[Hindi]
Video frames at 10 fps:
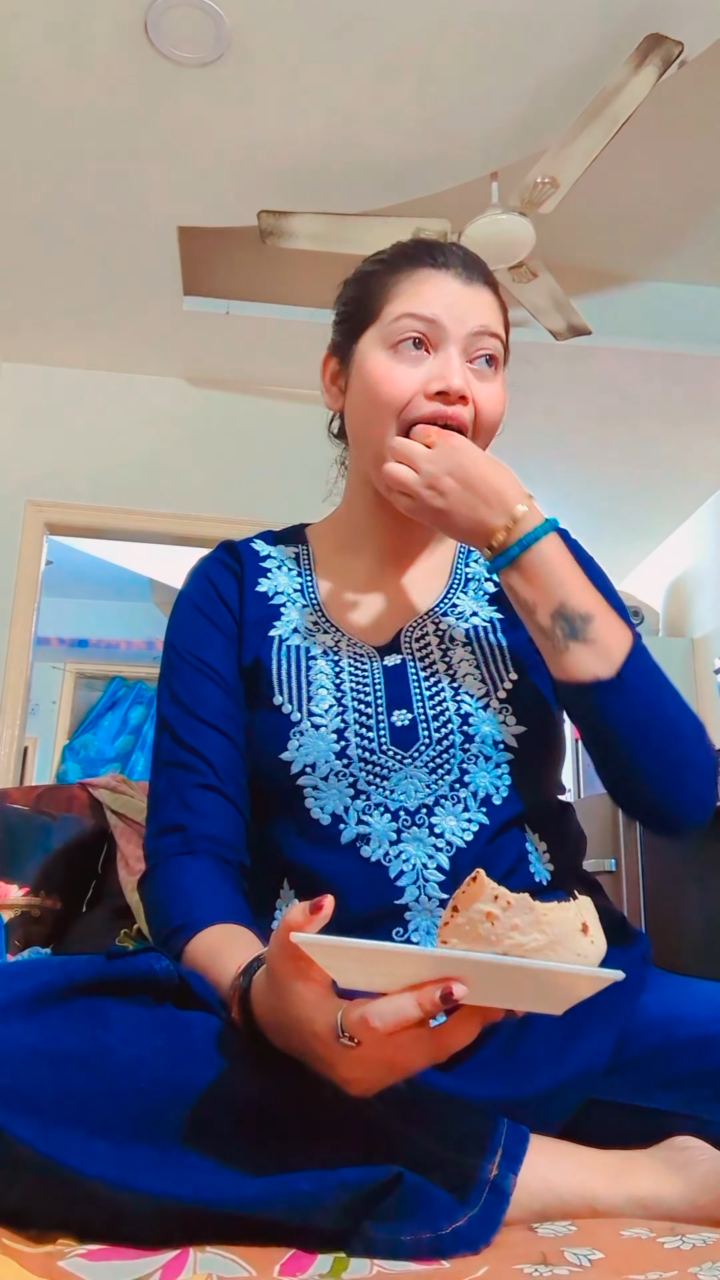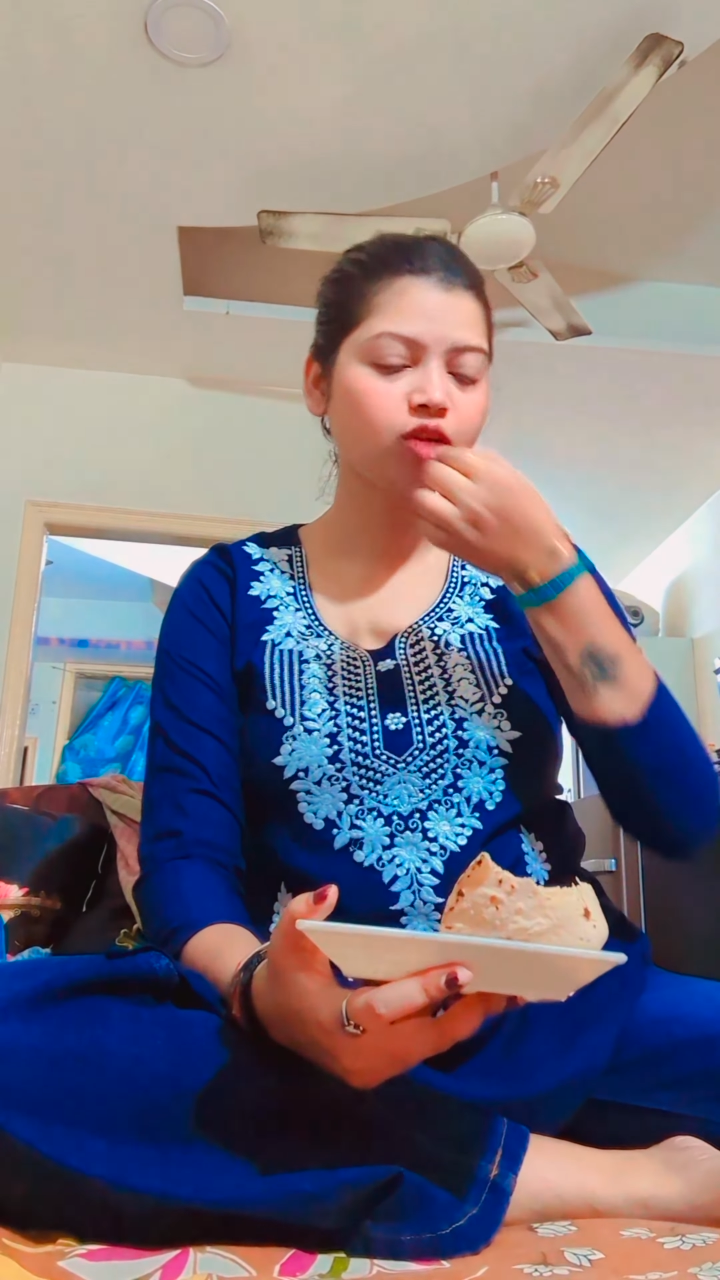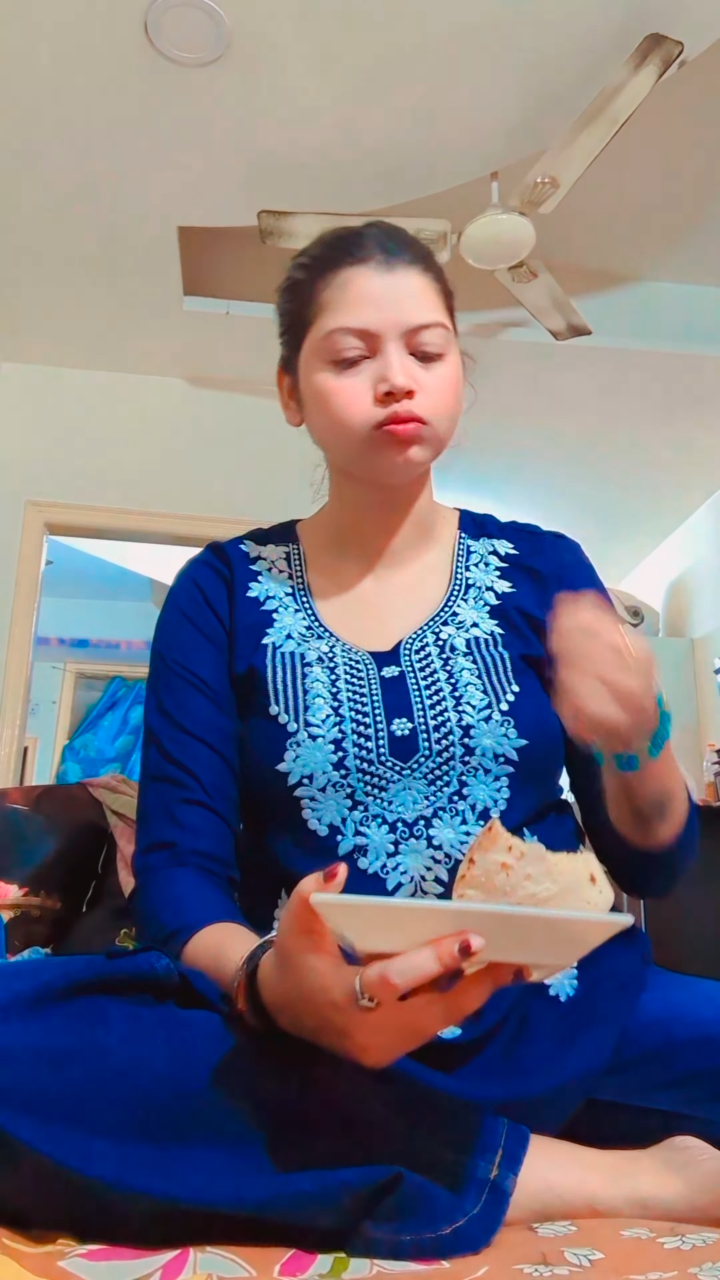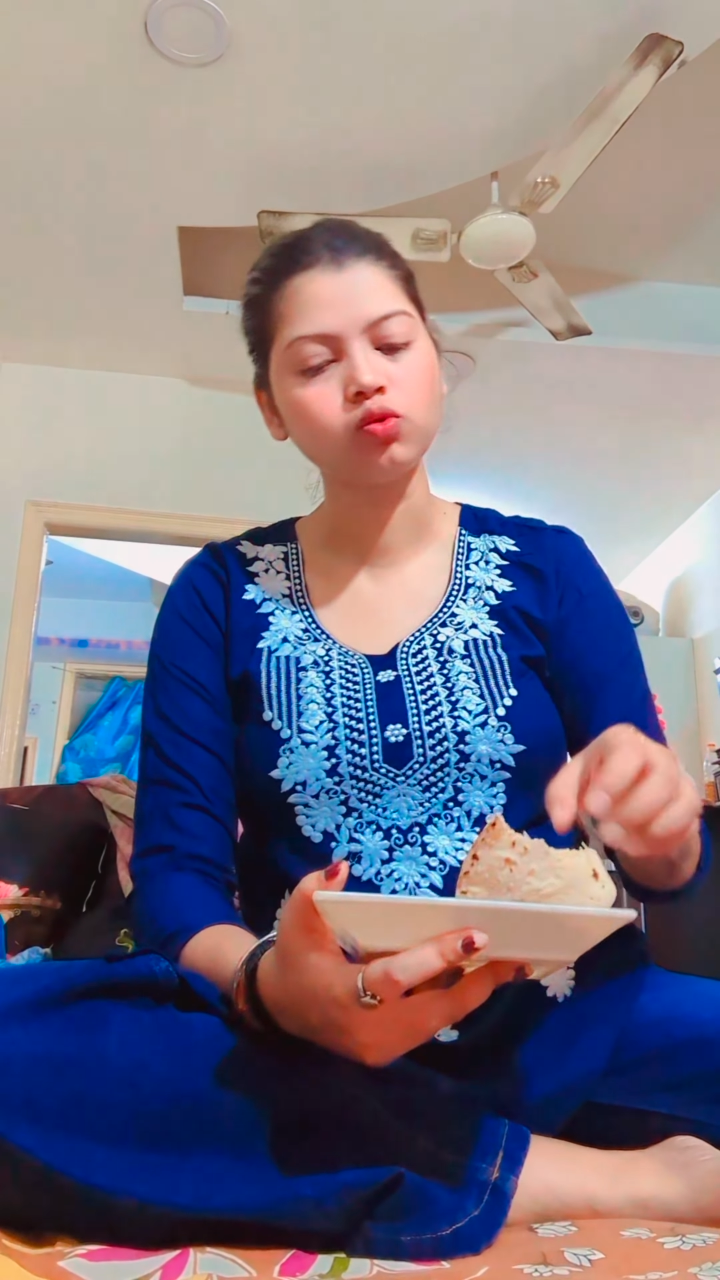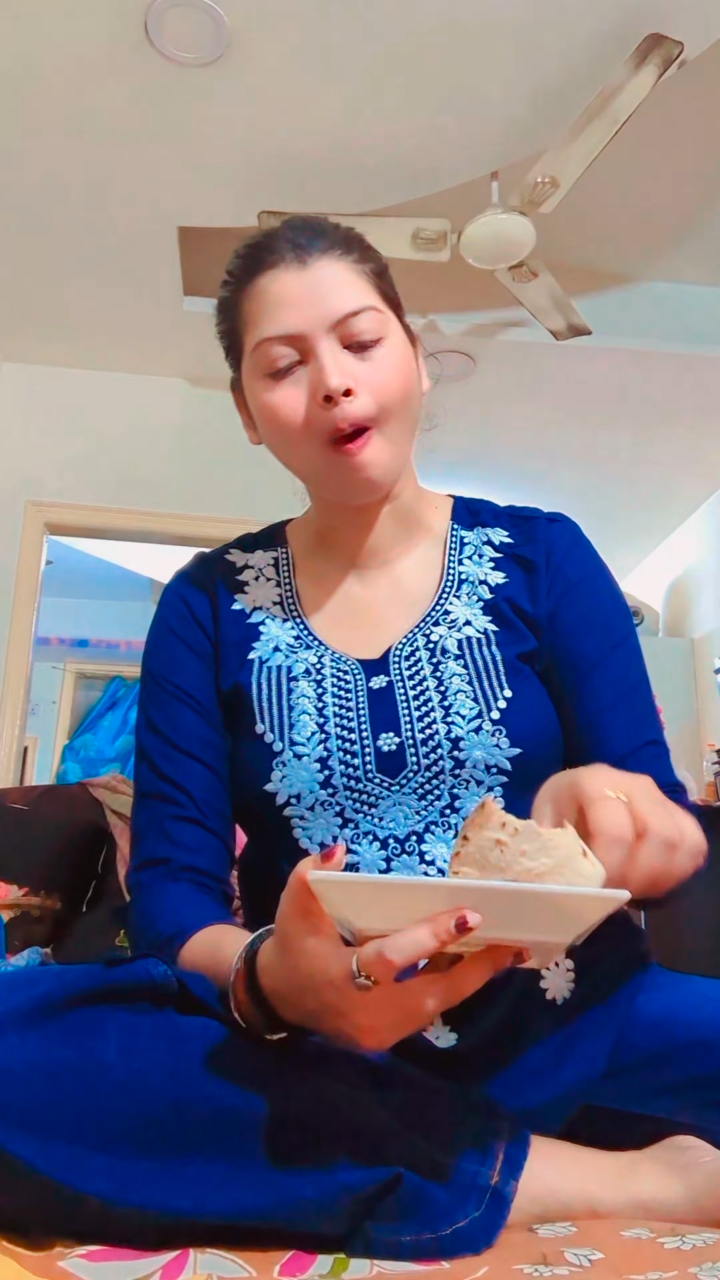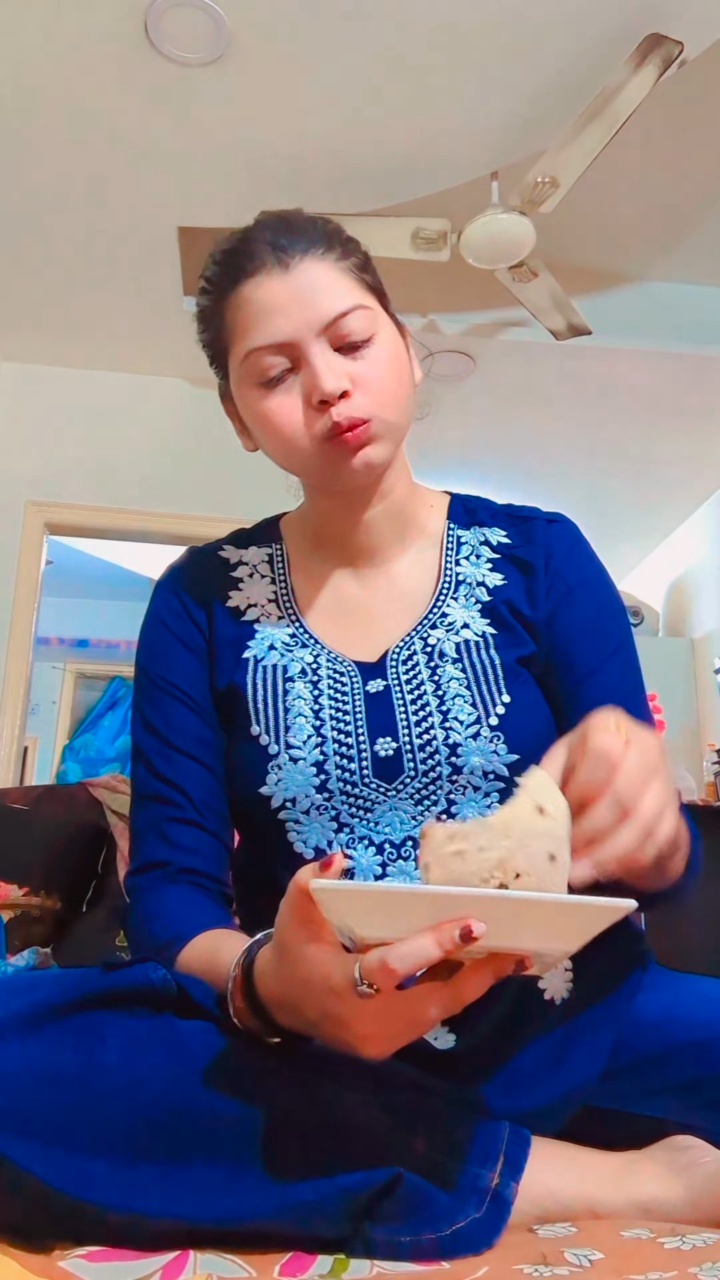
आपका